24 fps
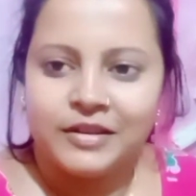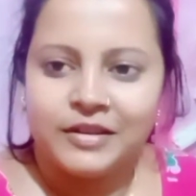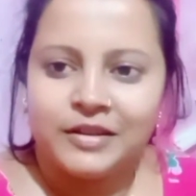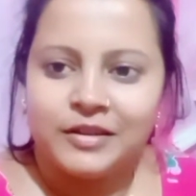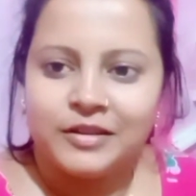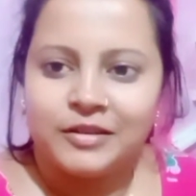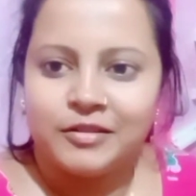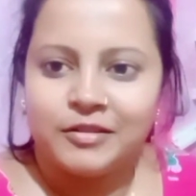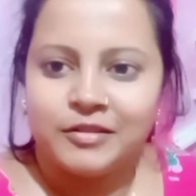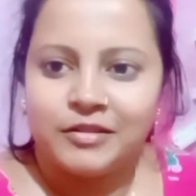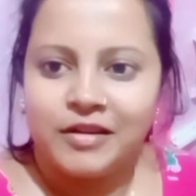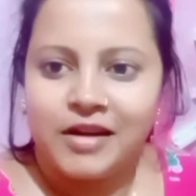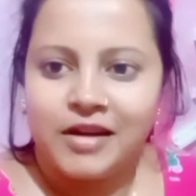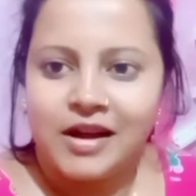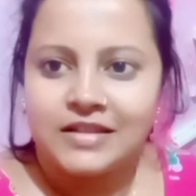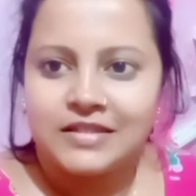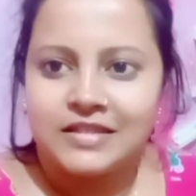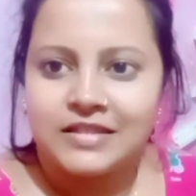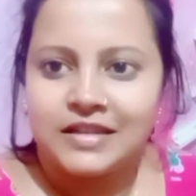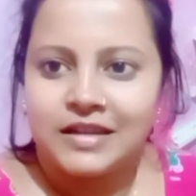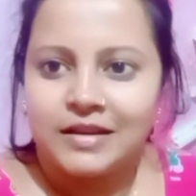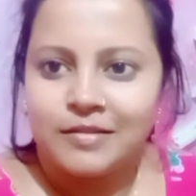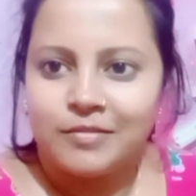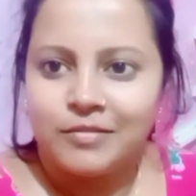তো
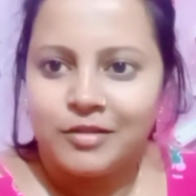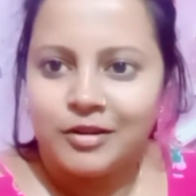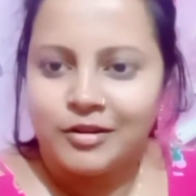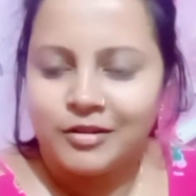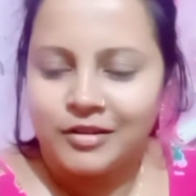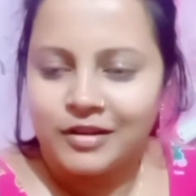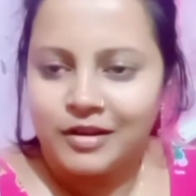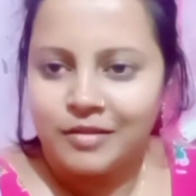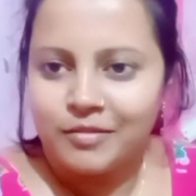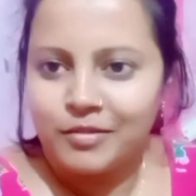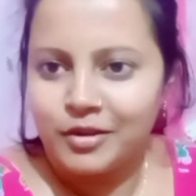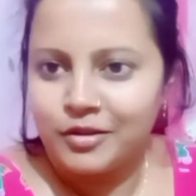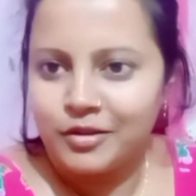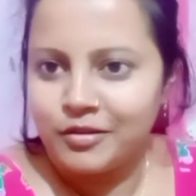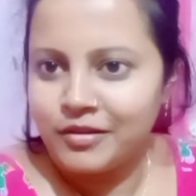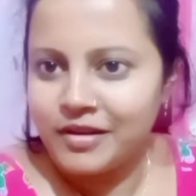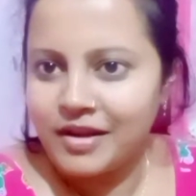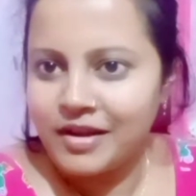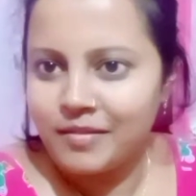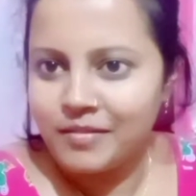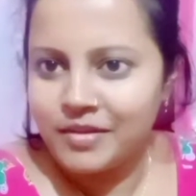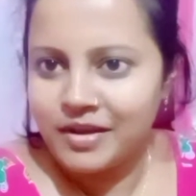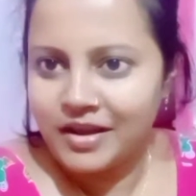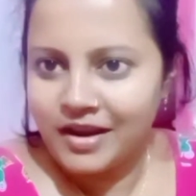আজকের ব্লগটা বন্ধুরা
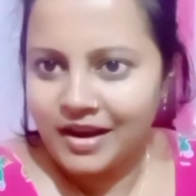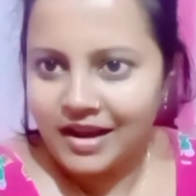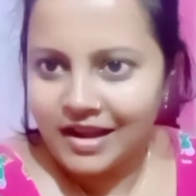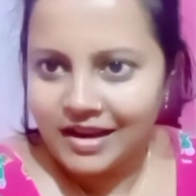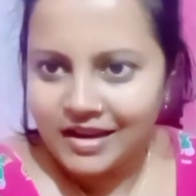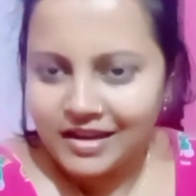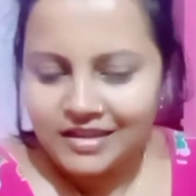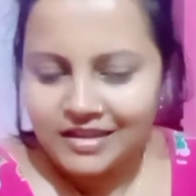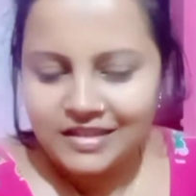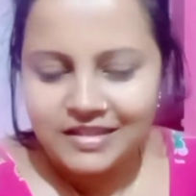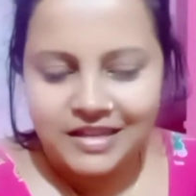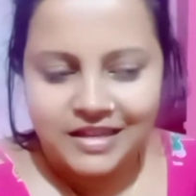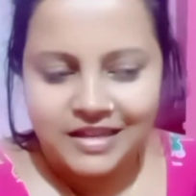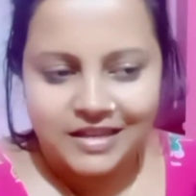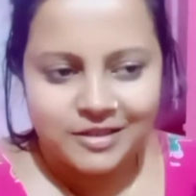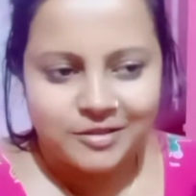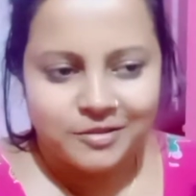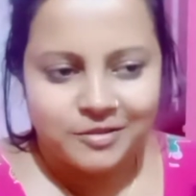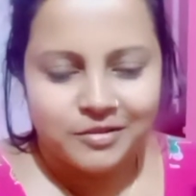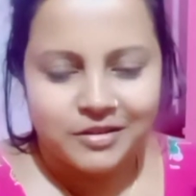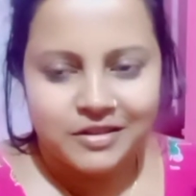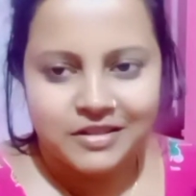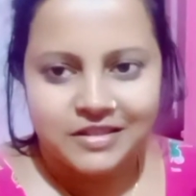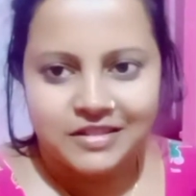আমি এখানেই শেষ
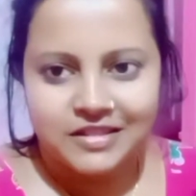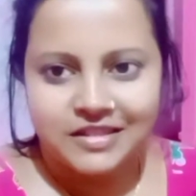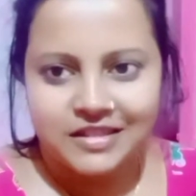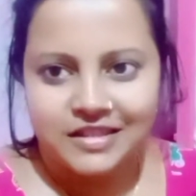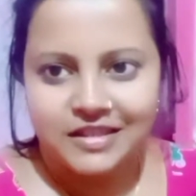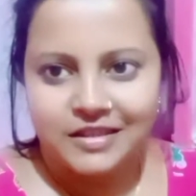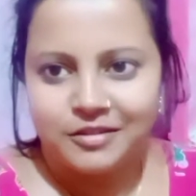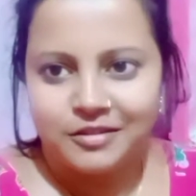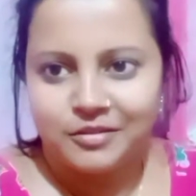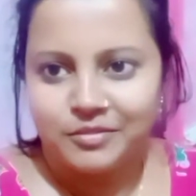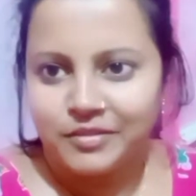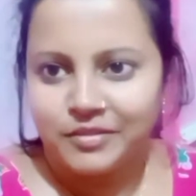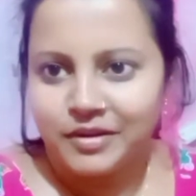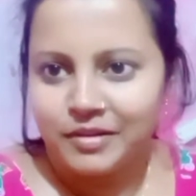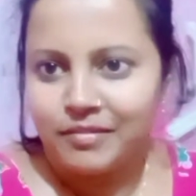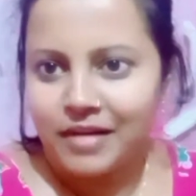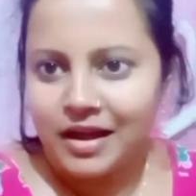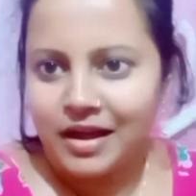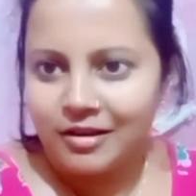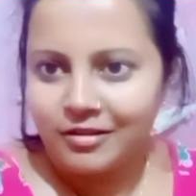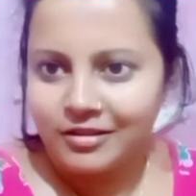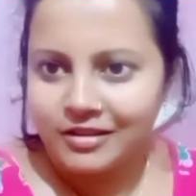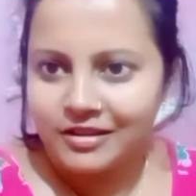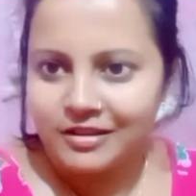করছি তোমরা
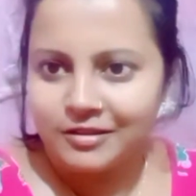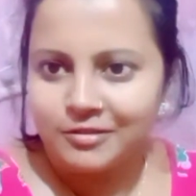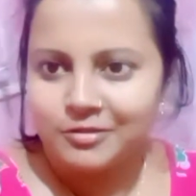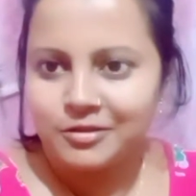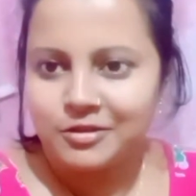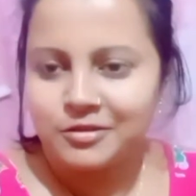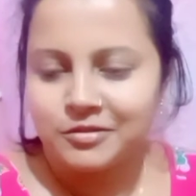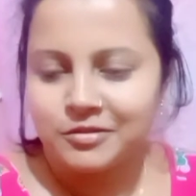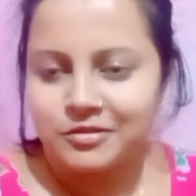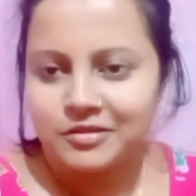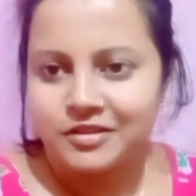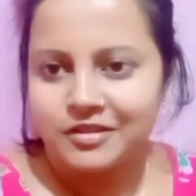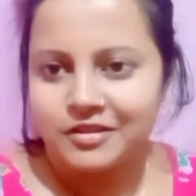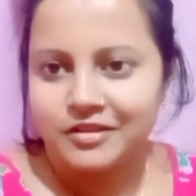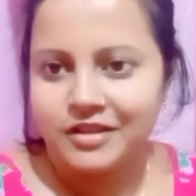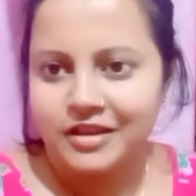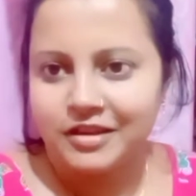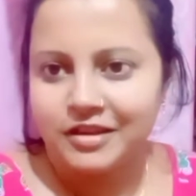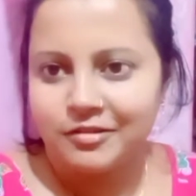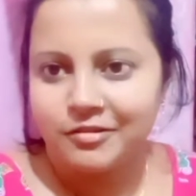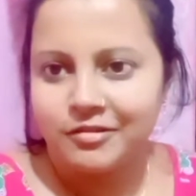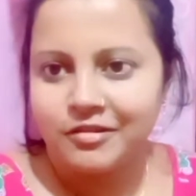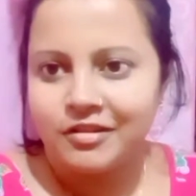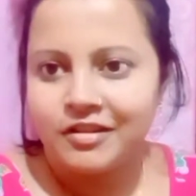ভালো থেকো সুস্থ
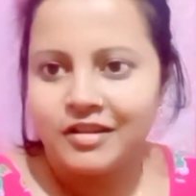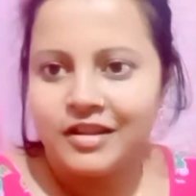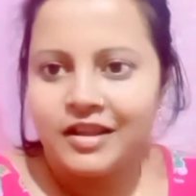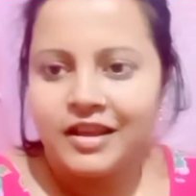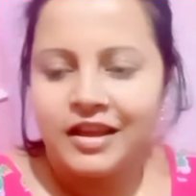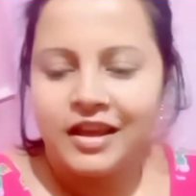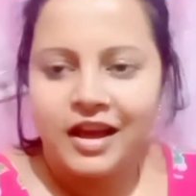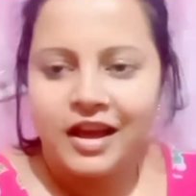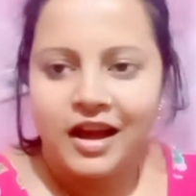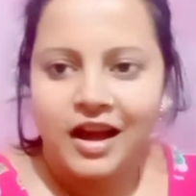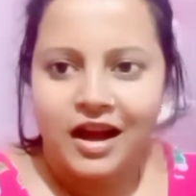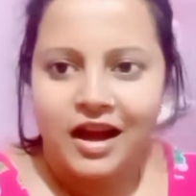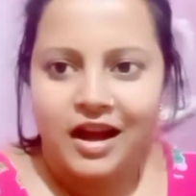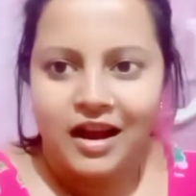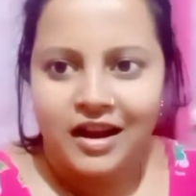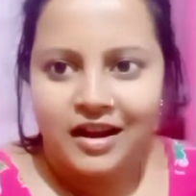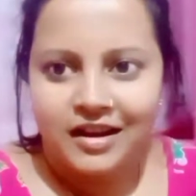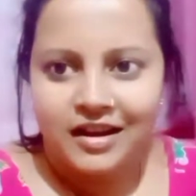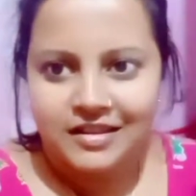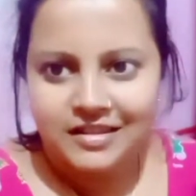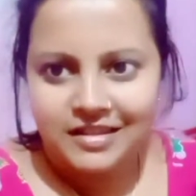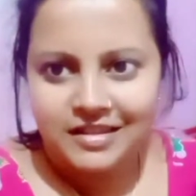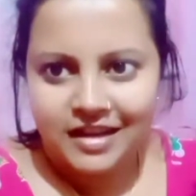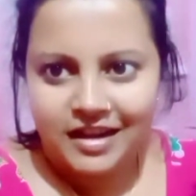থেকো আর
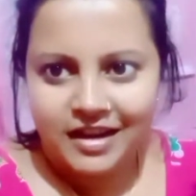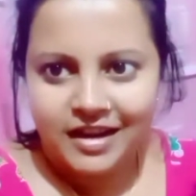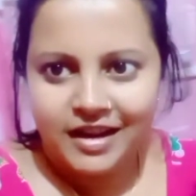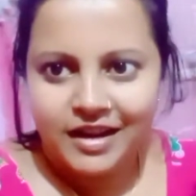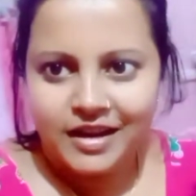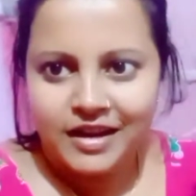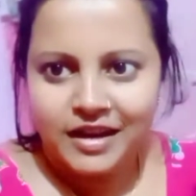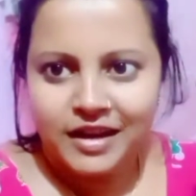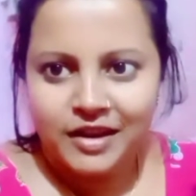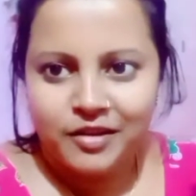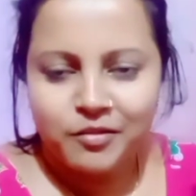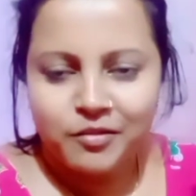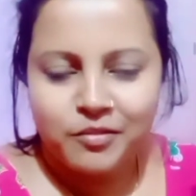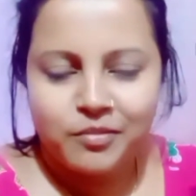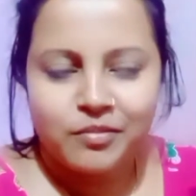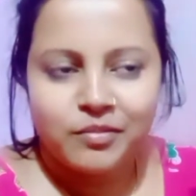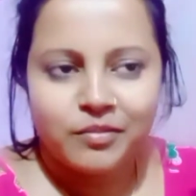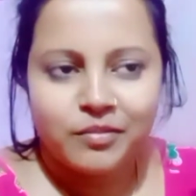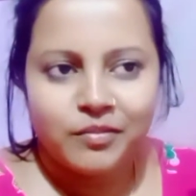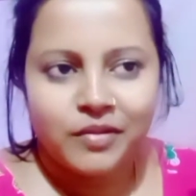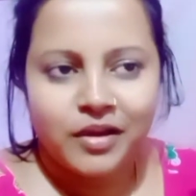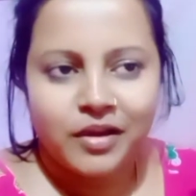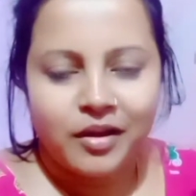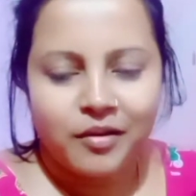যারা নিউ
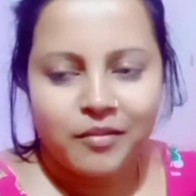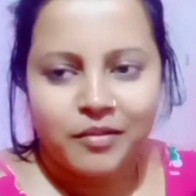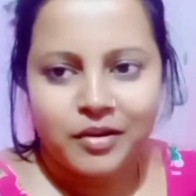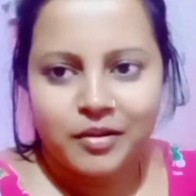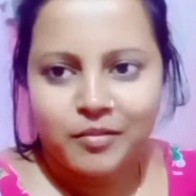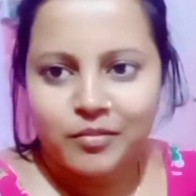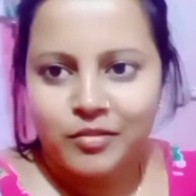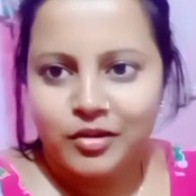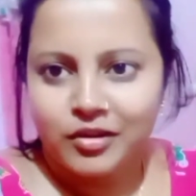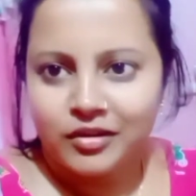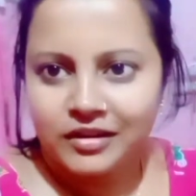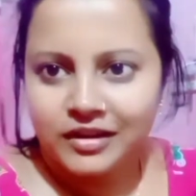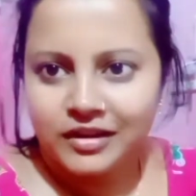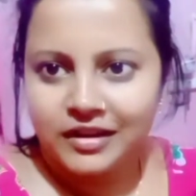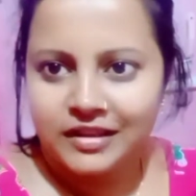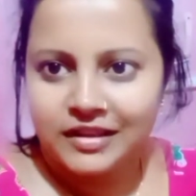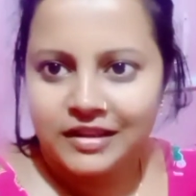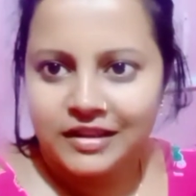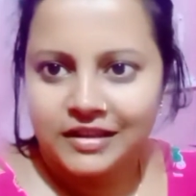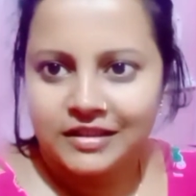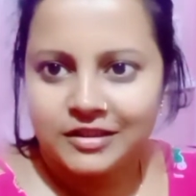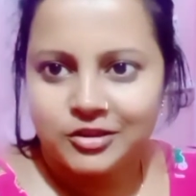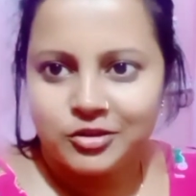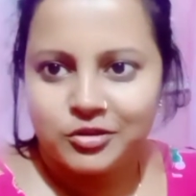আমার ব্লগটা
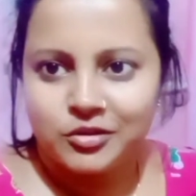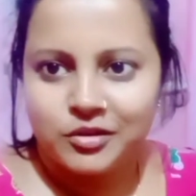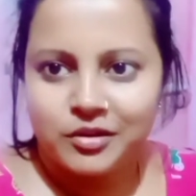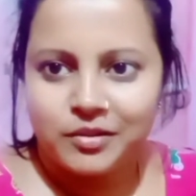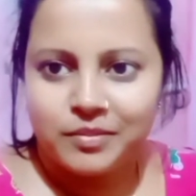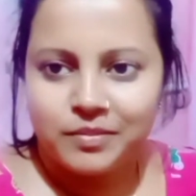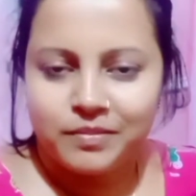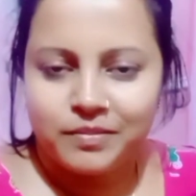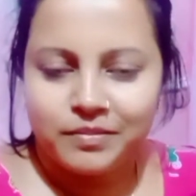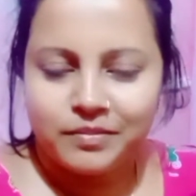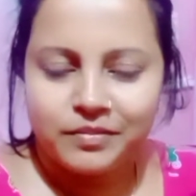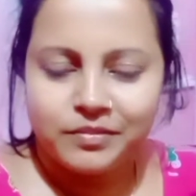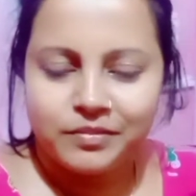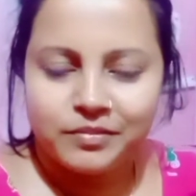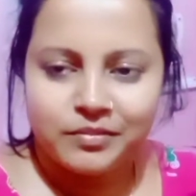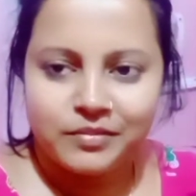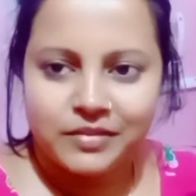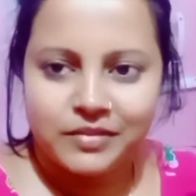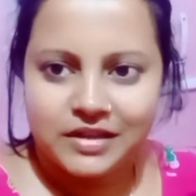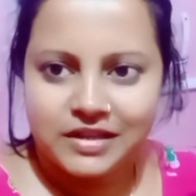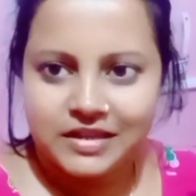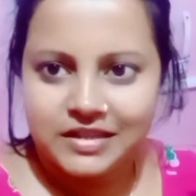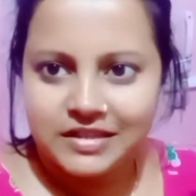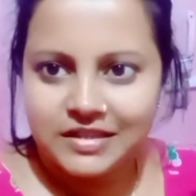দেখছো
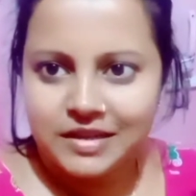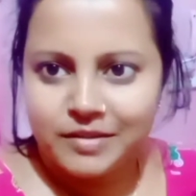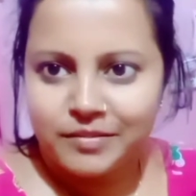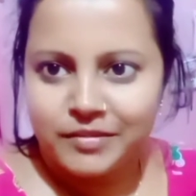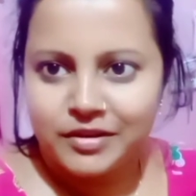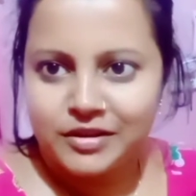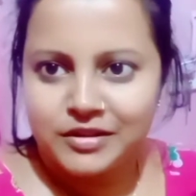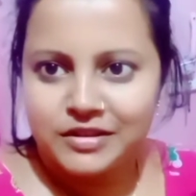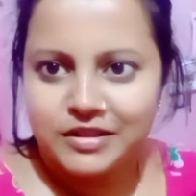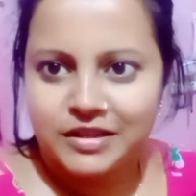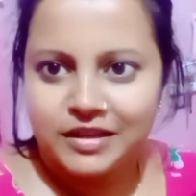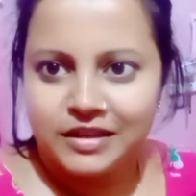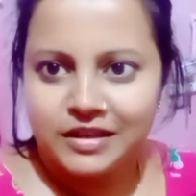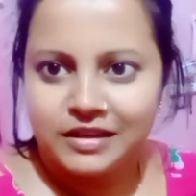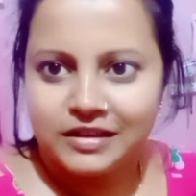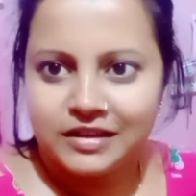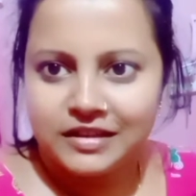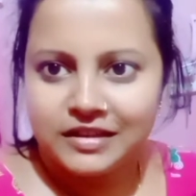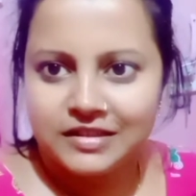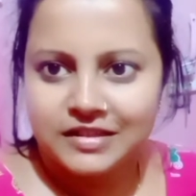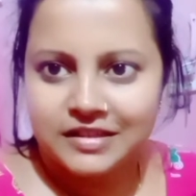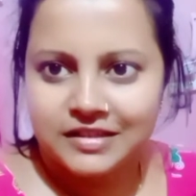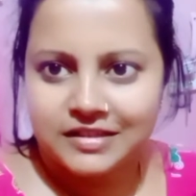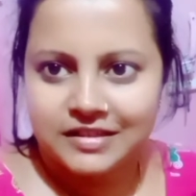প্লিজ আমার চ্যানেলটা
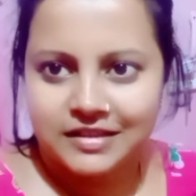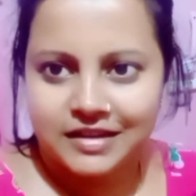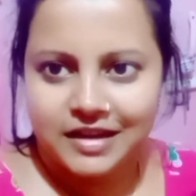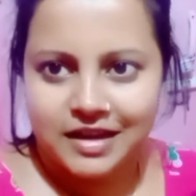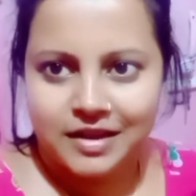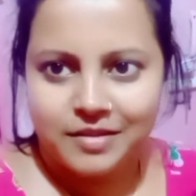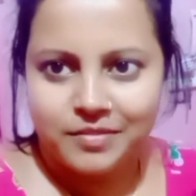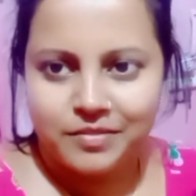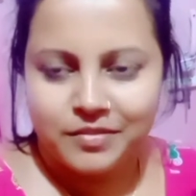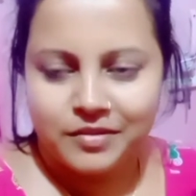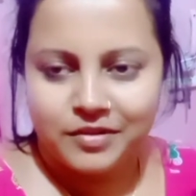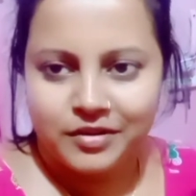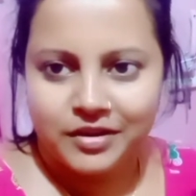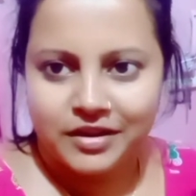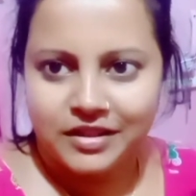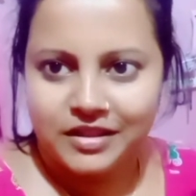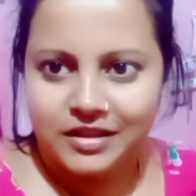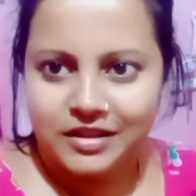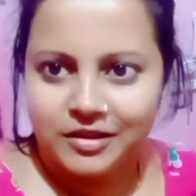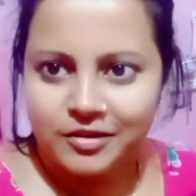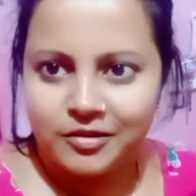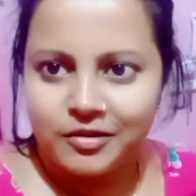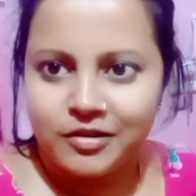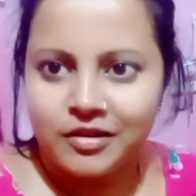সাবস্ক্রাইব করে
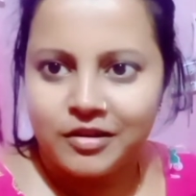দিও